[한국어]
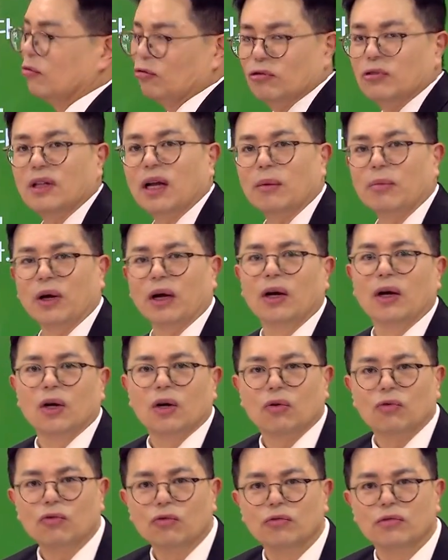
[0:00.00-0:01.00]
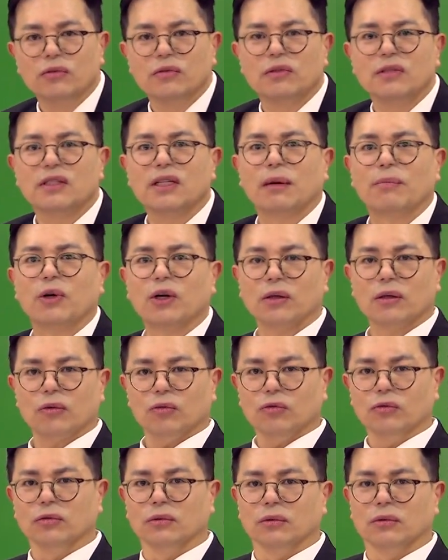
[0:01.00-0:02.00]
운 나오면 운 삼월
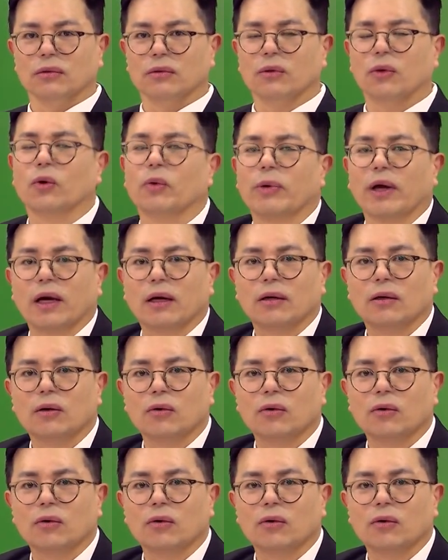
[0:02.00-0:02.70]
운 오백,